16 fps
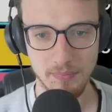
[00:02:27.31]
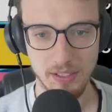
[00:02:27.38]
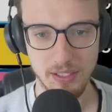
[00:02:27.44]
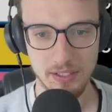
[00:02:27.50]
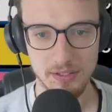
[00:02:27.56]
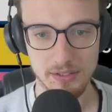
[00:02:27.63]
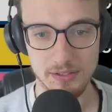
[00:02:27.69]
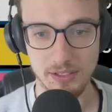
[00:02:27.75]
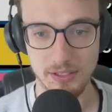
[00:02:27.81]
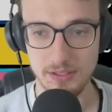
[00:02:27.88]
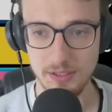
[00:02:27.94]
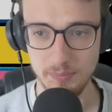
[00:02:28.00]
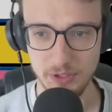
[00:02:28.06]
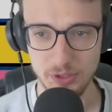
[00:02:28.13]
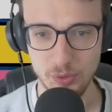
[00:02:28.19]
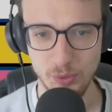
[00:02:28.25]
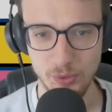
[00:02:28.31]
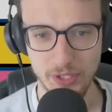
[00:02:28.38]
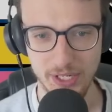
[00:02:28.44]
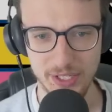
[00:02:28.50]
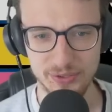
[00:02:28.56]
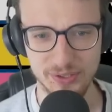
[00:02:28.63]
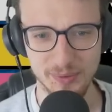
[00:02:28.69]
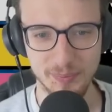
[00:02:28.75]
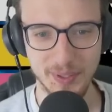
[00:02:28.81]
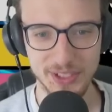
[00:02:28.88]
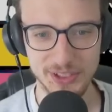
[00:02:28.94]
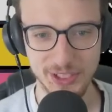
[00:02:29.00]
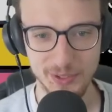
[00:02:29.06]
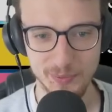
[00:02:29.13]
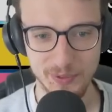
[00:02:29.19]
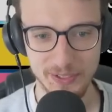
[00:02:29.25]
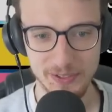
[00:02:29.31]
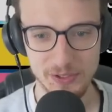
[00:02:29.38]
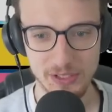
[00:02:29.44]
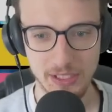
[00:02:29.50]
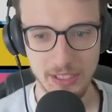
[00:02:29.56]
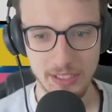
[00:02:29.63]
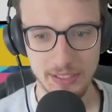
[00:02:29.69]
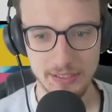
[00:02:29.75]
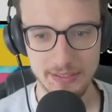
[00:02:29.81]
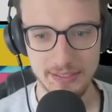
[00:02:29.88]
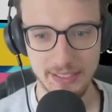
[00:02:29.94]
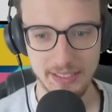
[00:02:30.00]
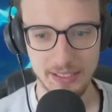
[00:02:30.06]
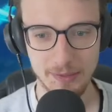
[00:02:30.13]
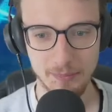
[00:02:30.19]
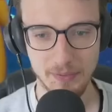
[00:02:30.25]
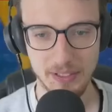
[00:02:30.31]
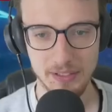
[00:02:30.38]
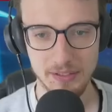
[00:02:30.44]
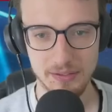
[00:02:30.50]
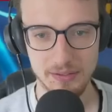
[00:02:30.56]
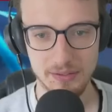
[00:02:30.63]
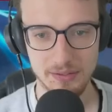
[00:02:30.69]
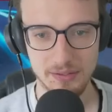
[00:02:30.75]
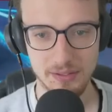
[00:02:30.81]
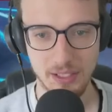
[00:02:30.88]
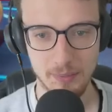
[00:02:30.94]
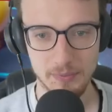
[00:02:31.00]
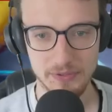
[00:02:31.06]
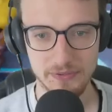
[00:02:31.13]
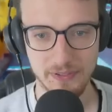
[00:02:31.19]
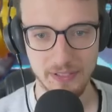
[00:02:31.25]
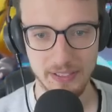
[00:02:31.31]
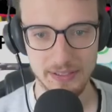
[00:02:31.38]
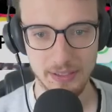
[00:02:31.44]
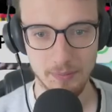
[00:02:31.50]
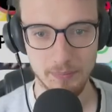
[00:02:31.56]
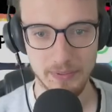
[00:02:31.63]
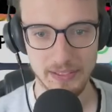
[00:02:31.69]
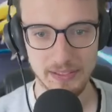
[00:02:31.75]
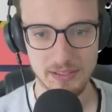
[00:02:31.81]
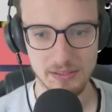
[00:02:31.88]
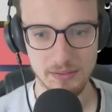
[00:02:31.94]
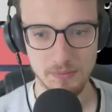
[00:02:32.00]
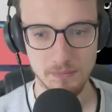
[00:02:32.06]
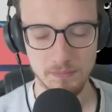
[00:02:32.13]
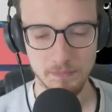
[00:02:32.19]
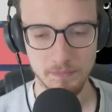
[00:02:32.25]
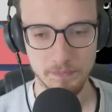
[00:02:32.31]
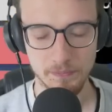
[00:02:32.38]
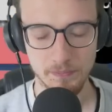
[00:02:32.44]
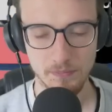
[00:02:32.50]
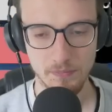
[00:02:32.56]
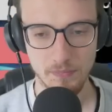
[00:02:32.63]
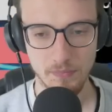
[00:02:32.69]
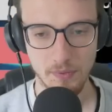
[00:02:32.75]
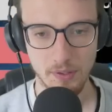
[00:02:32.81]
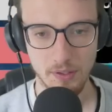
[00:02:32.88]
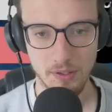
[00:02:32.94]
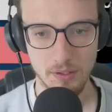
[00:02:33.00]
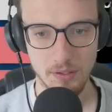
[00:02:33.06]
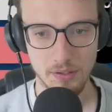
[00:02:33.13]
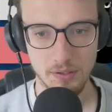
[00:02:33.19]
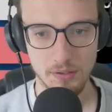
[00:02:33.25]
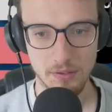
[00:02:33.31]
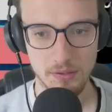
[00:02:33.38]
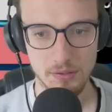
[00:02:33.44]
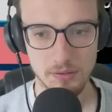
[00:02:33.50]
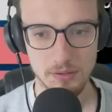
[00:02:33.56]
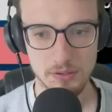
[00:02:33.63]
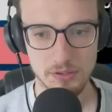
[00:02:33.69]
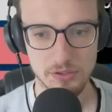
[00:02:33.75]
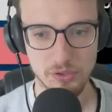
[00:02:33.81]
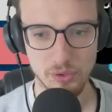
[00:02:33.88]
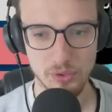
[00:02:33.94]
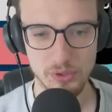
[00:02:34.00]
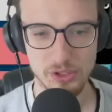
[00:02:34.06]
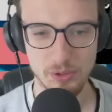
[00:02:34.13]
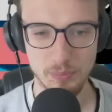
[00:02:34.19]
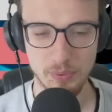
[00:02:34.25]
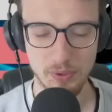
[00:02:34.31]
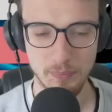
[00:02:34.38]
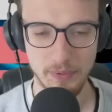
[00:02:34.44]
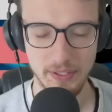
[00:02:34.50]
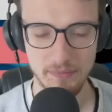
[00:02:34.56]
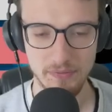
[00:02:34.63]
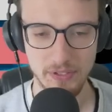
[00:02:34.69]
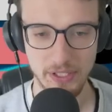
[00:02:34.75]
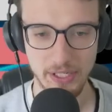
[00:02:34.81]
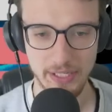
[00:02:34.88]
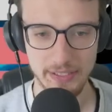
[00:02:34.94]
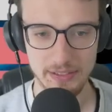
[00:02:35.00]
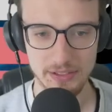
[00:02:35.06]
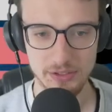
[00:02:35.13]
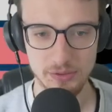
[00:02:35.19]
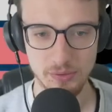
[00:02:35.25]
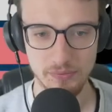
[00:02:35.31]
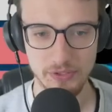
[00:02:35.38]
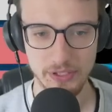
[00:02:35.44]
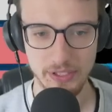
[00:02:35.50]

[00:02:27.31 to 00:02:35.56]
mal, das war ziemlich cool gerade von Marshadow aus. Ich denke mal, damit fahre ich am besten. Das größte Problem wäre eigentlich nur,